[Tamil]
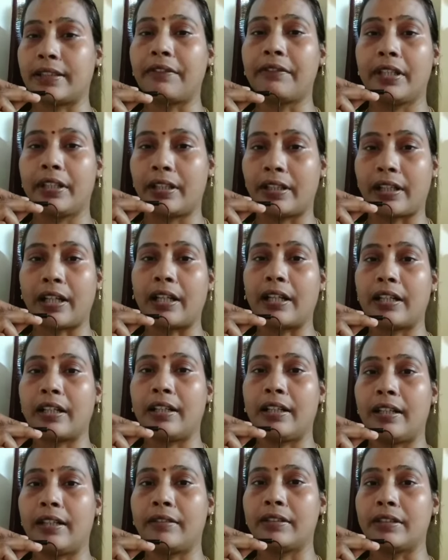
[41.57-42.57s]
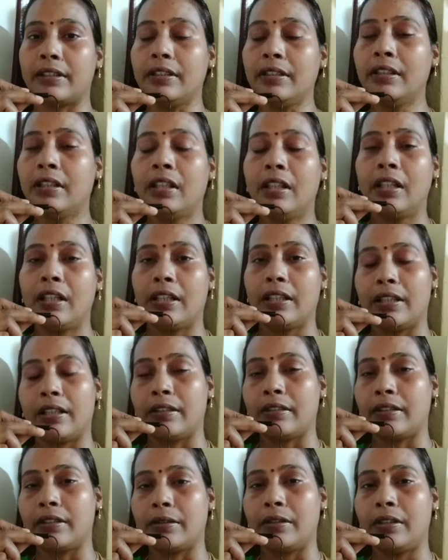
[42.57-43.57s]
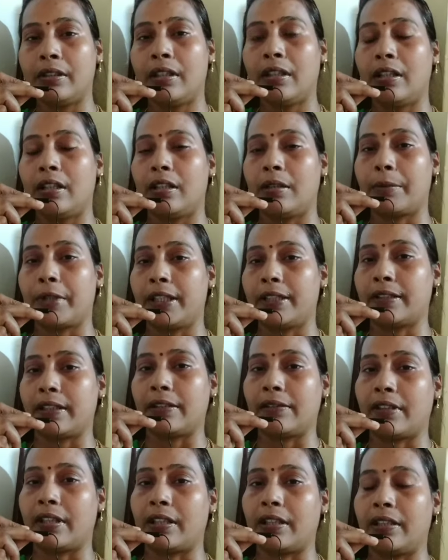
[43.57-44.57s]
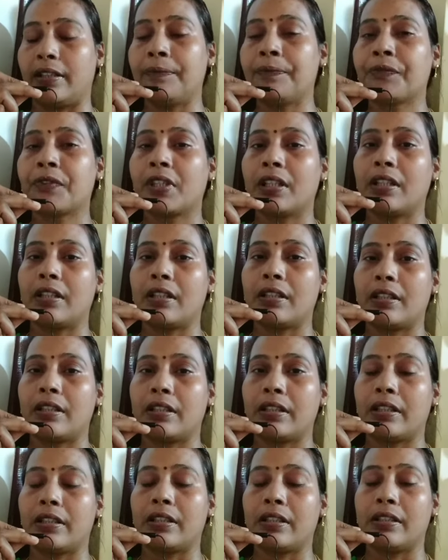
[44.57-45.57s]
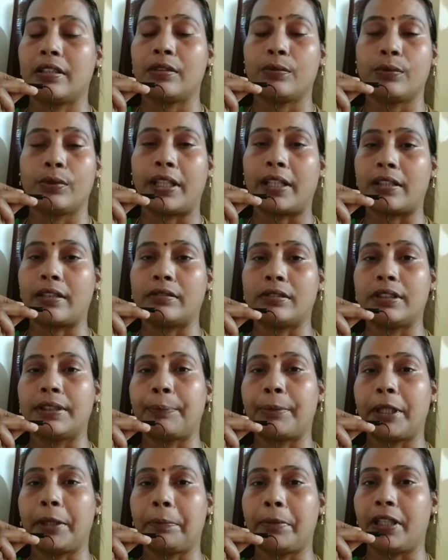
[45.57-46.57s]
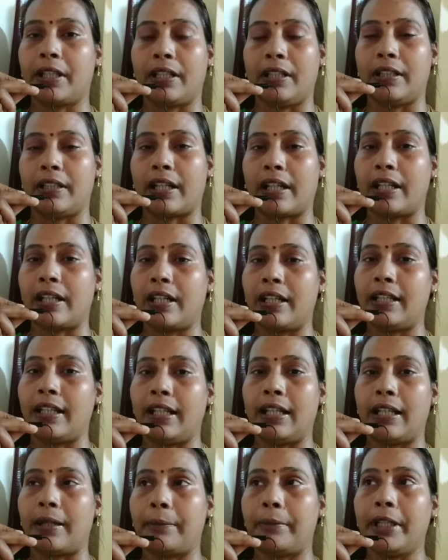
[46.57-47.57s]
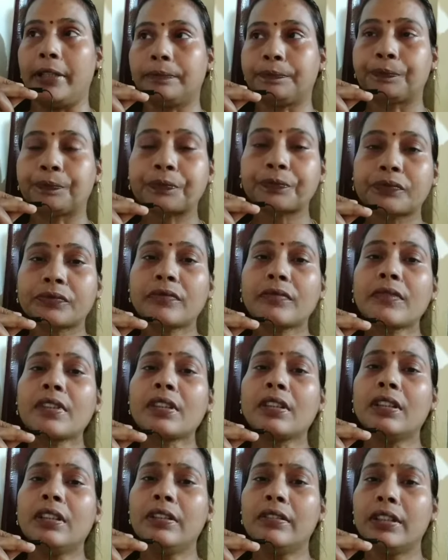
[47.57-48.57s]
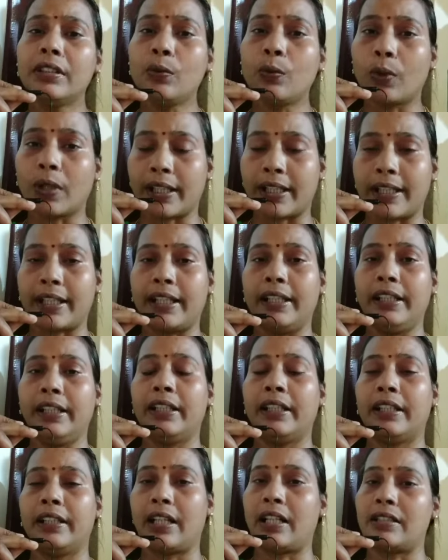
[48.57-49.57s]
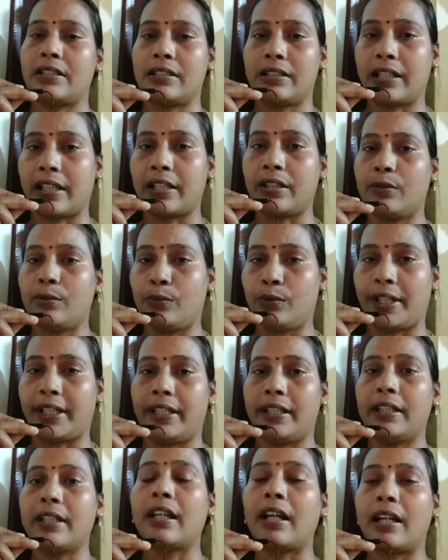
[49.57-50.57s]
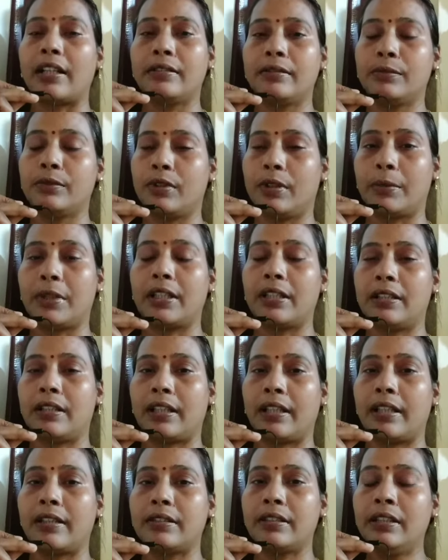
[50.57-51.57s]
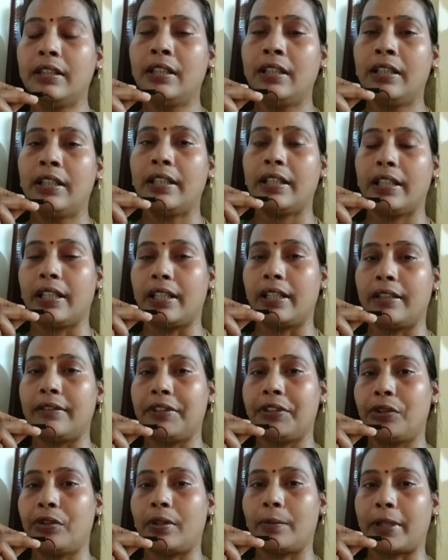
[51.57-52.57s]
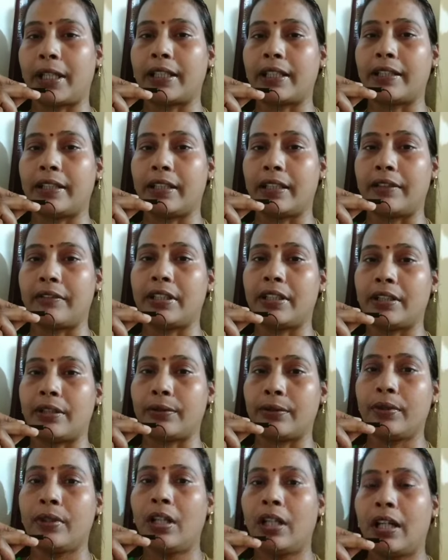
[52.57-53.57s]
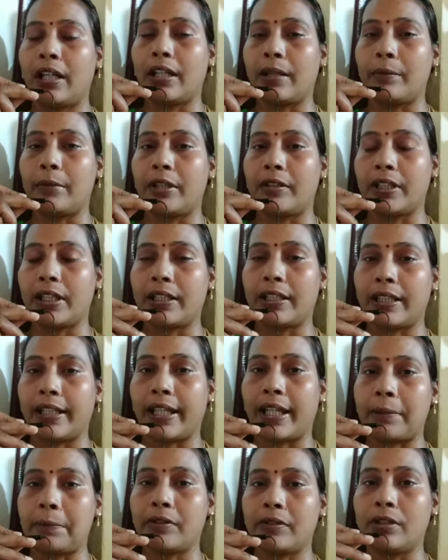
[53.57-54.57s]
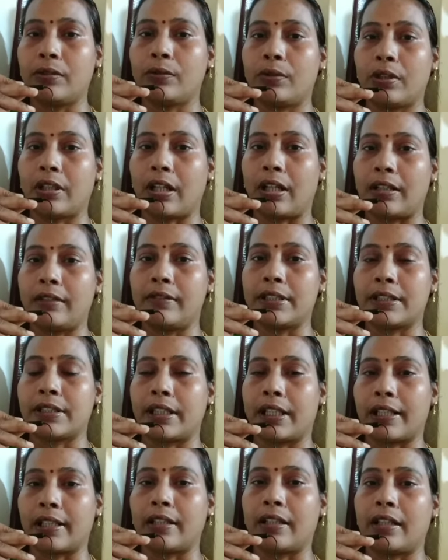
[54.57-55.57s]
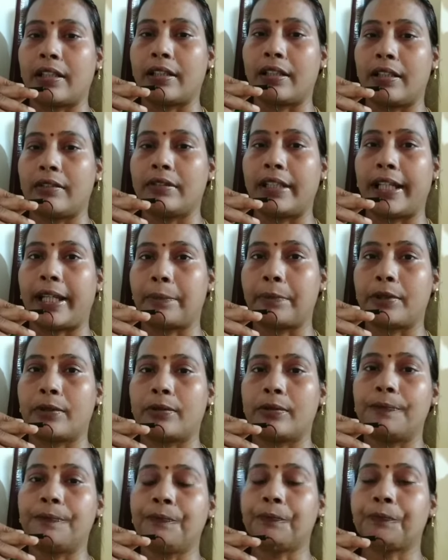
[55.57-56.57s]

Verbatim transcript: நவீன ரகங்கள்லாம் வந்து இதில் வந்து பயிர் செய்வாங்க இது உதாரணம் வந்து பிபிடி ரகங்கள் எல்லாமே இது வந்து ஒற்றை நாற்று நடவு முறை அது மூலமா அதாவது நீங்க அந்த வீடியோல பாத்தீங்கன்னாவே தெரியும் நம்ம வந்து அந்த கேப்ல வந்து ஒரு கால் வச்சு நடக்கலாம் அந்த அளவு கேப் இருக்கும்